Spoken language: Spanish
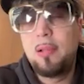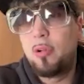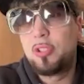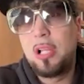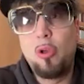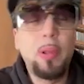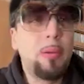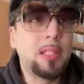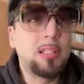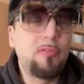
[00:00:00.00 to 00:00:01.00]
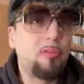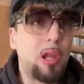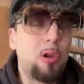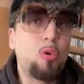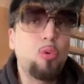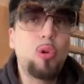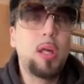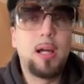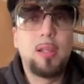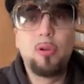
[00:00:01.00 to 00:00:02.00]
o sea, el 2023 fue una
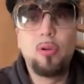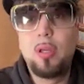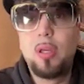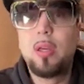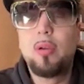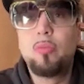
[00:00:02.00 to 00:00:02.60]
locura, ¿no? Eh,